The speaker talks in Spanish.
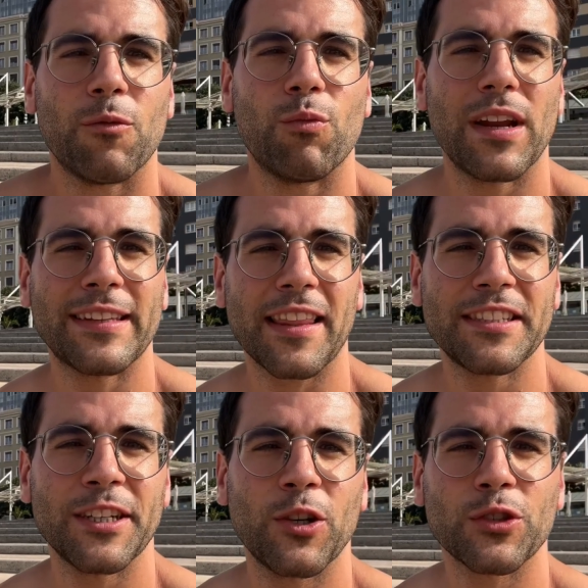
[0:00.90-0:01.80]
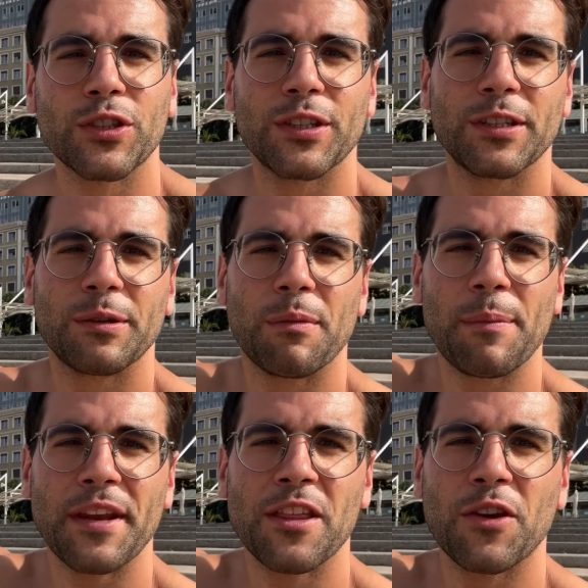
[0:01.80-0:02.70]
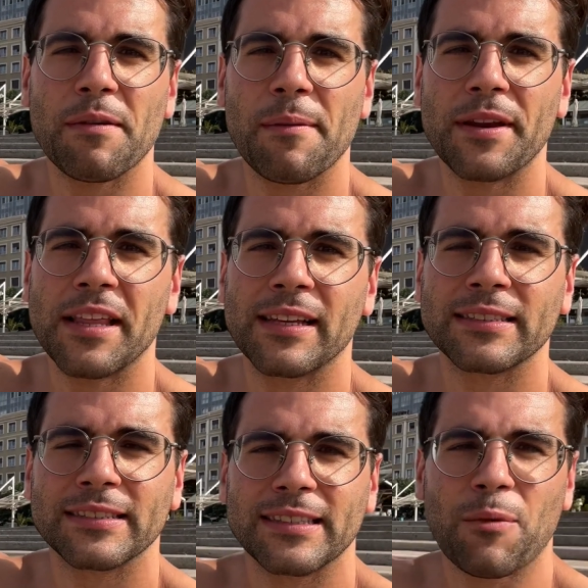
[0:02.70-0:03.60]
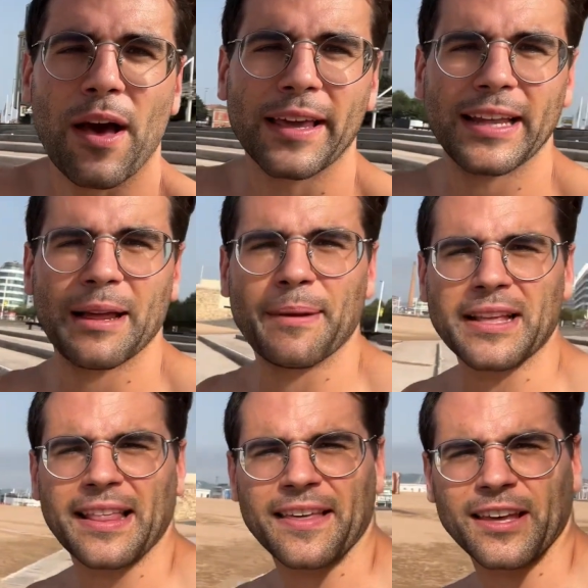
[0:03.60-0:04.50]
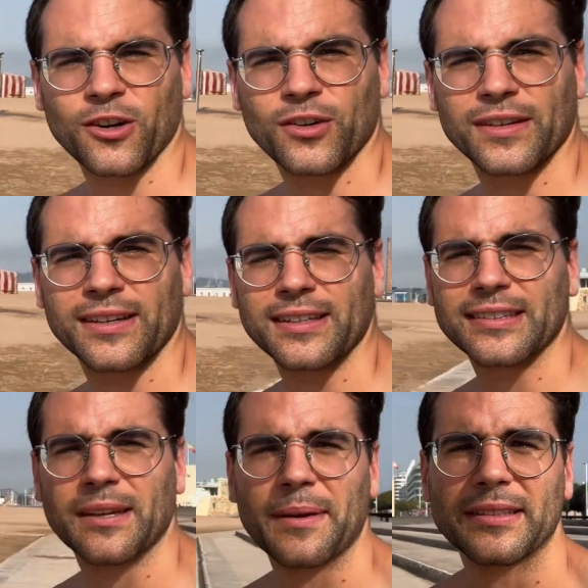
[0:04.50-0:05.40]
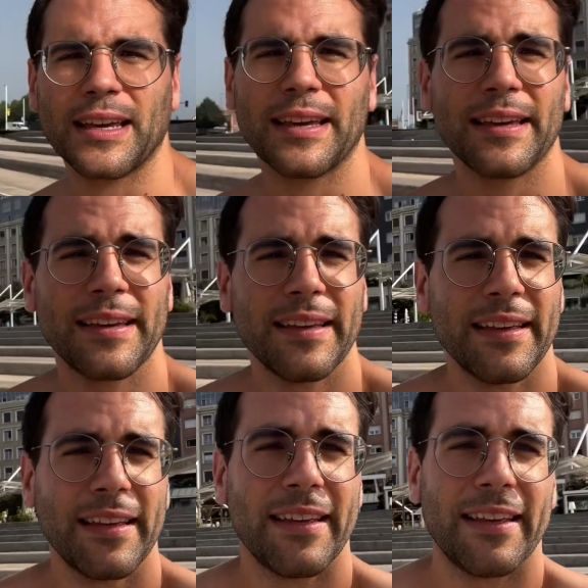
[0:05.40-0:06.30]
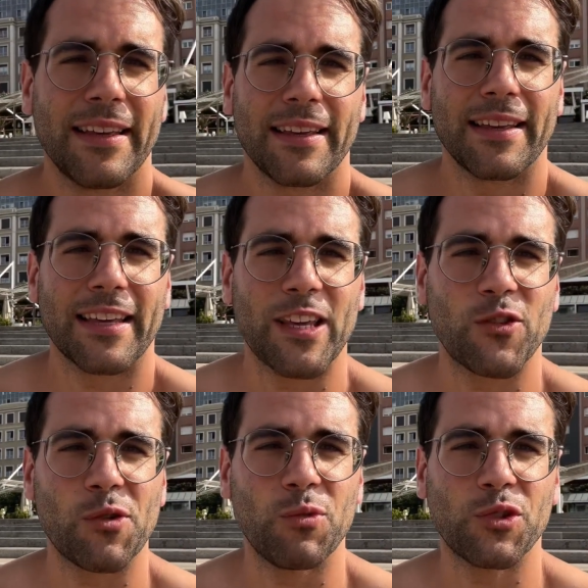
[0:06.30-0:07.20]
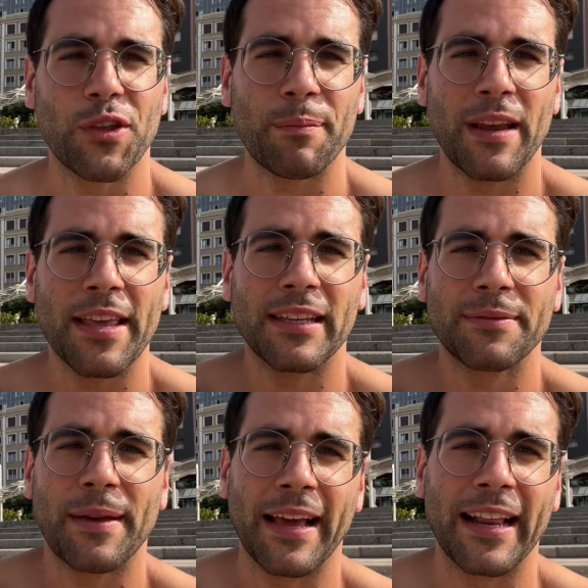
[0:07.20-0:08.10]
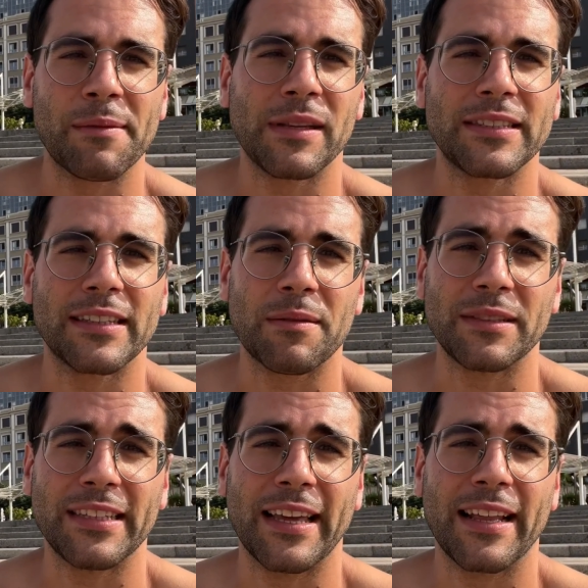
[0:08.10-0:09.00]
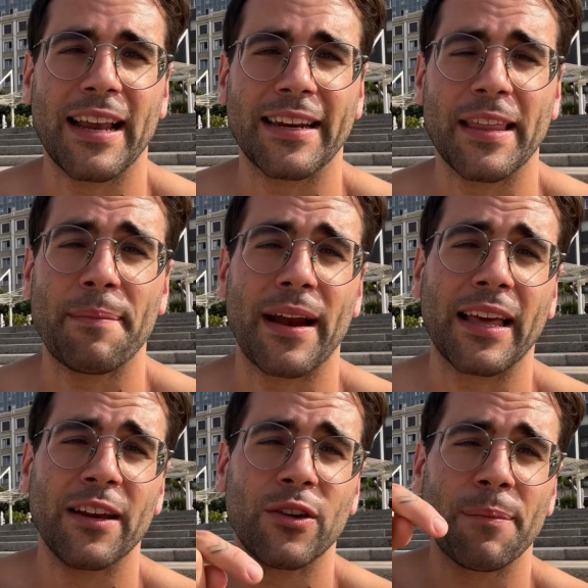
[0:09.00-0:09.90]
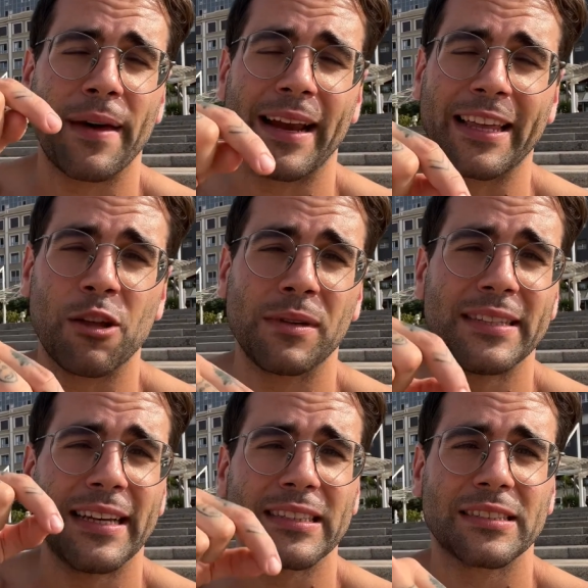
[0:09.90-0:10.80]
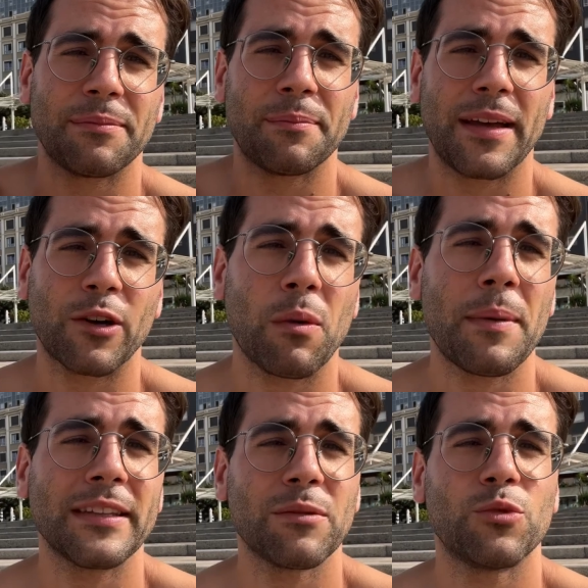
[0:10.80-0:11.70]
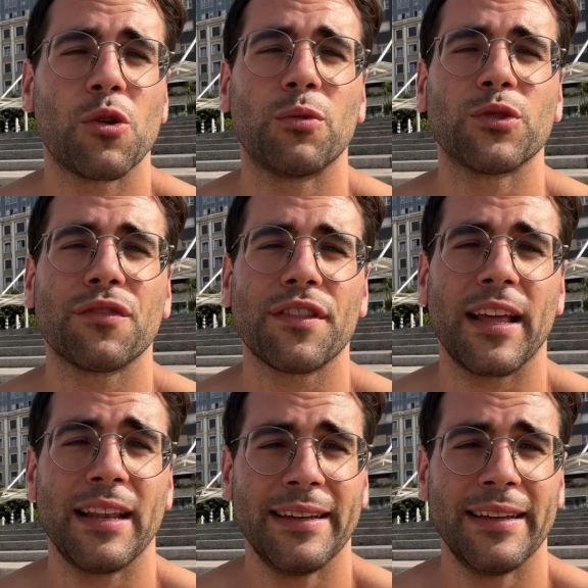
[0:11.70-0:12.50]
Buenas tardes chicos, bienvenidos y bienvenidas. Estamos aquí en la playita de Gijón. Ya sabéis que, yo soy mucho de playas. Para que me, que me sigue en las redes, para, que, para el que no me sigas, me arroba matíasmunoz.oficial.